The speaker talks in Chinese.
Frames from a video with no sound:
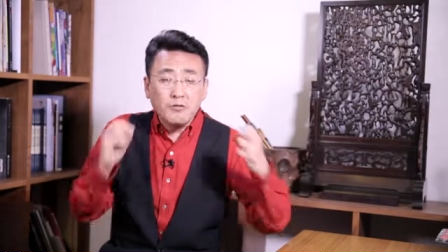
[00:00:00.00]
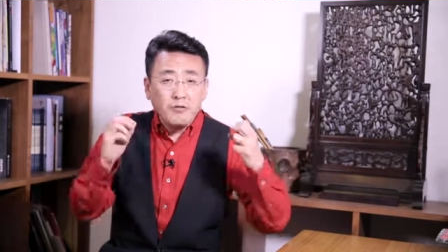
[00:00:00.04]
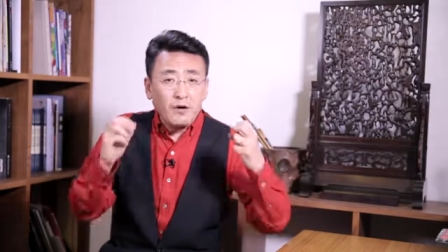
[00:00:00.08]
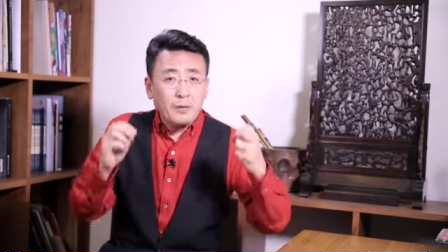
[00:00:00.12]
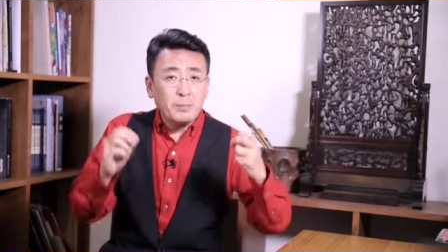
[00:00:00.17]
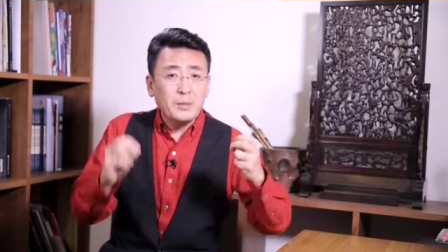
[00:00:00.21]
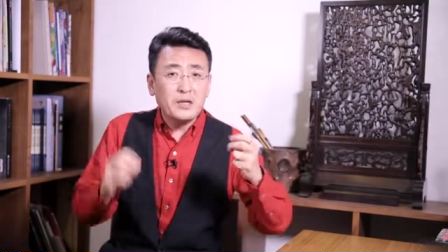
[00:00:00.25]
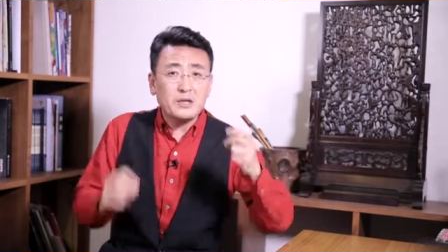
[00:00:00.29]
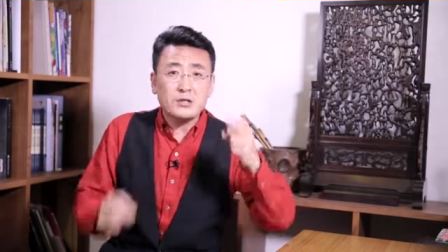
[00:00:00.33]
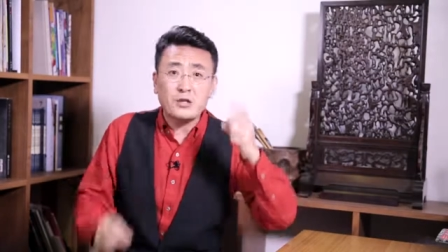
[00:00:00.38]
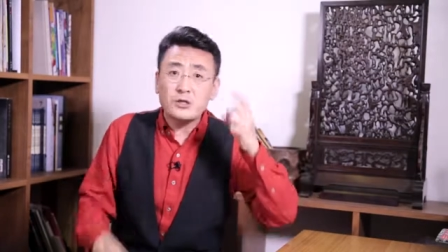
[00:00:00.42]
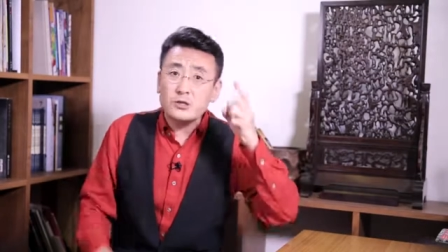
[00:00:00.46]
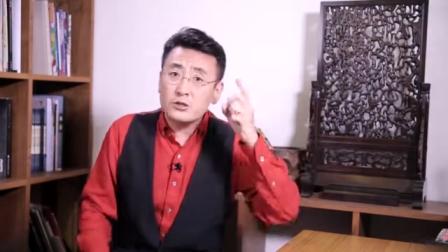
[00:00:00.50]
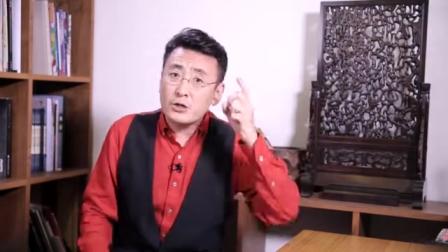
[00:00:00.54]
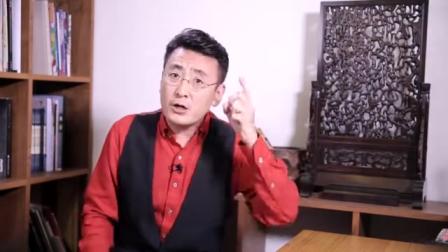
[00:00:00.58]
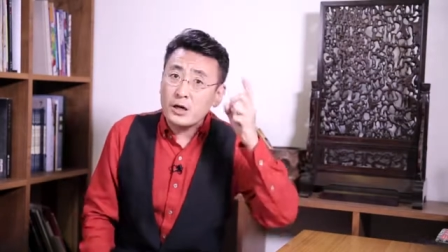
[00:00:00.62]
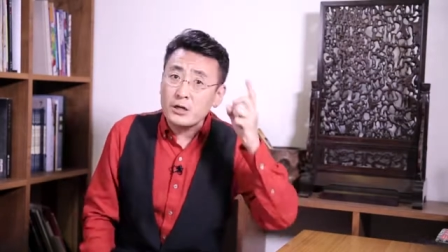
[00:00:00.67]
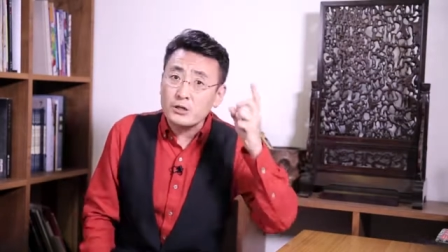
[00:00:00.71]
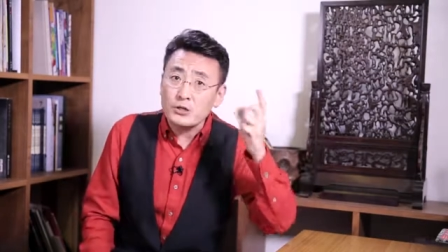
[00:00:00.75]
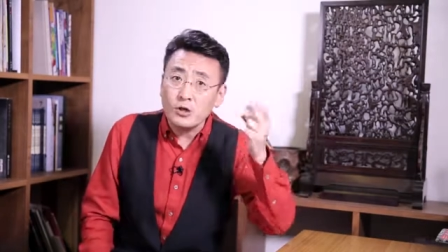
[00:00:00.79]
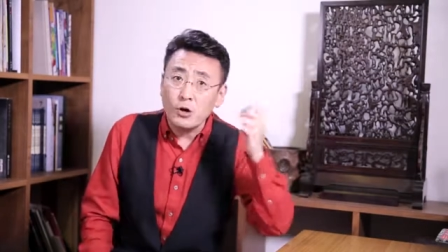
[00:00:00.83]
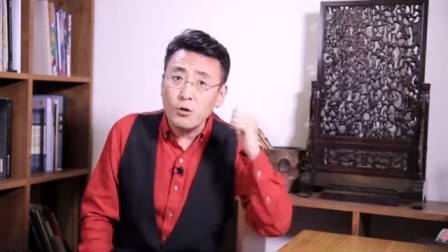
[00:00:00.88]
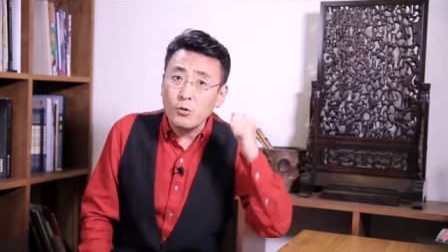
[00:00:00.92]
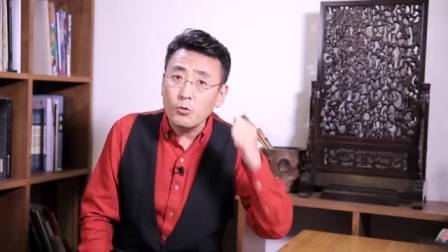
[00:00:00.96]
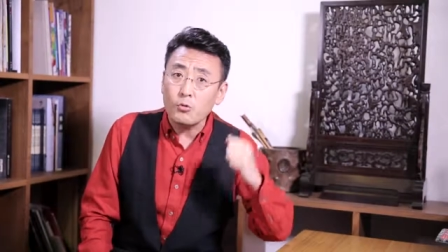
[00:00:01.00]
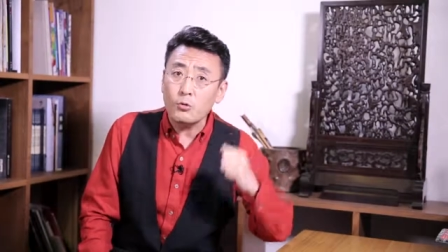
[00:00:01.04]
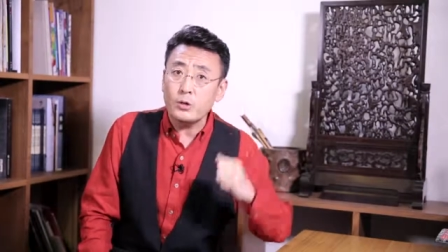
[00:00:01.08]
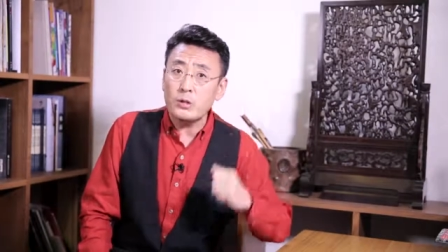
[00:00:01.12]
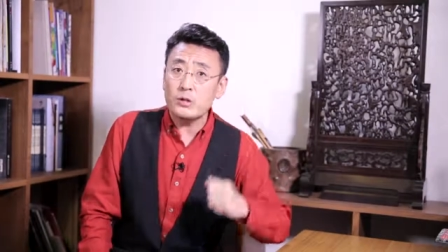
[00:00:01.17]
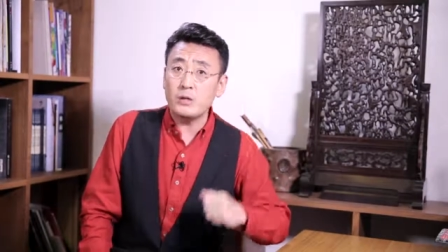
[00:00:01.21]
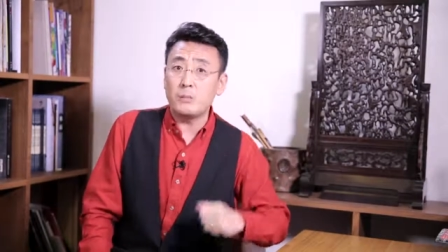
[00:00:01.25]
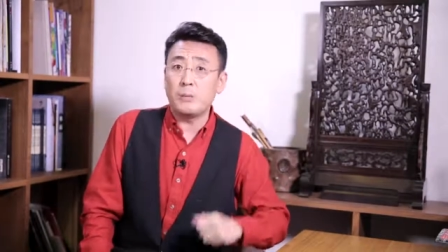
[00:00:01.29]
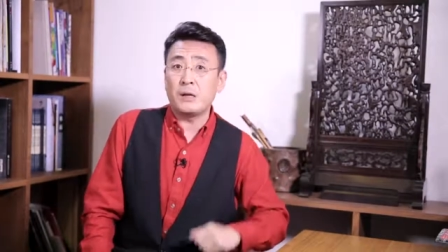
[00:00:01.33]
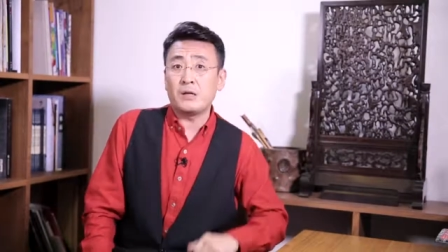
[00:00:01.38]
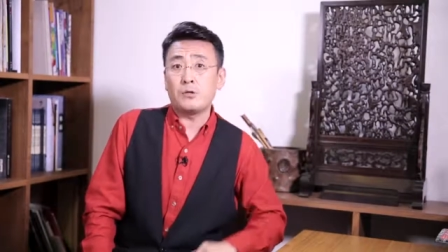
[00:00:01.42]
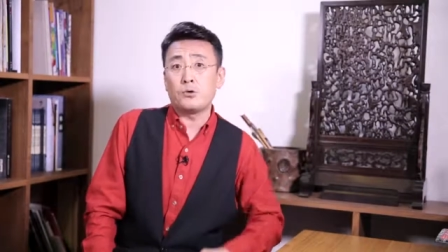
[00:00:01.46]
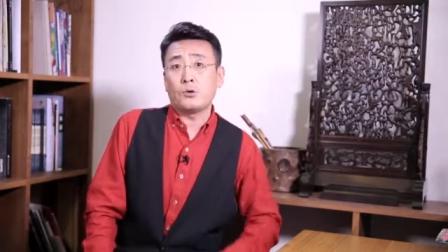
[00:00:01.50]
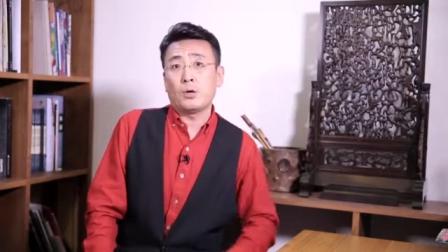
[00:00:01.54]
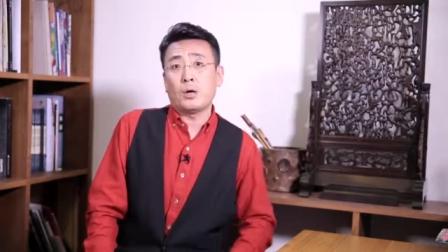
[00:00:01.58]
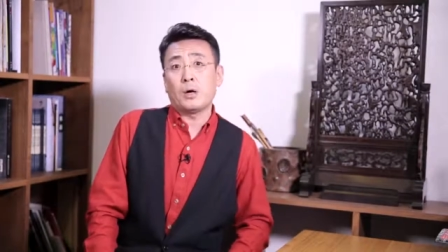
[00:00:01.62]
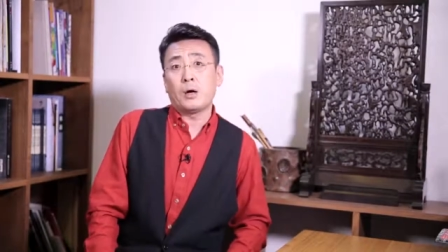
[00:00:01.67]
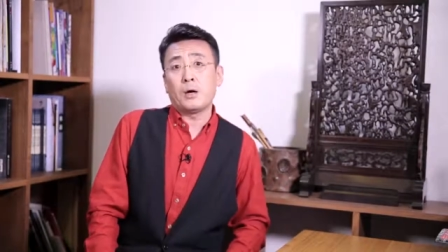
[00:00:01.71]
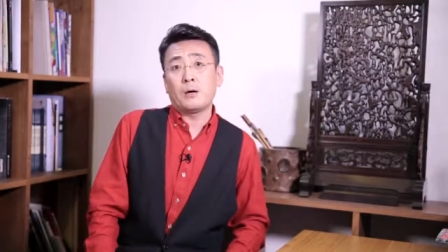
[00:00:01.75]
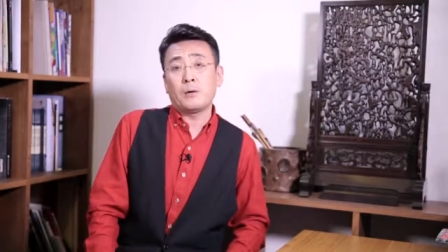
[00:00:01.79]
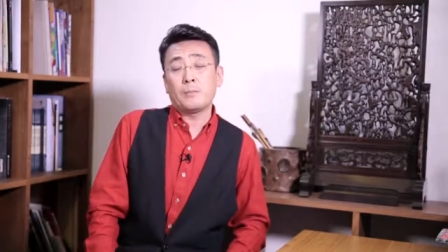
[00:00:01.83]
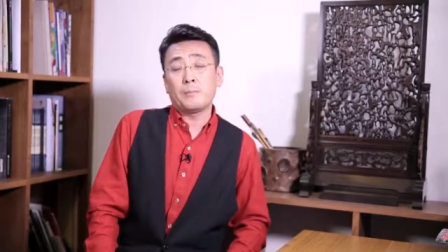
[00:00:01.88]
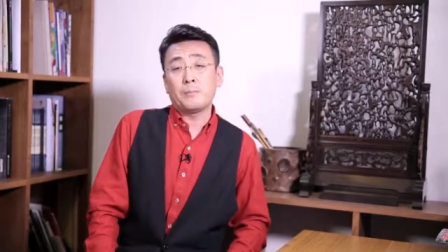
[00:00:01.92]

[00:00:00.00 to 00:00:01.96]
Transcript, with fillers: 方面甚至还超过一般女孩。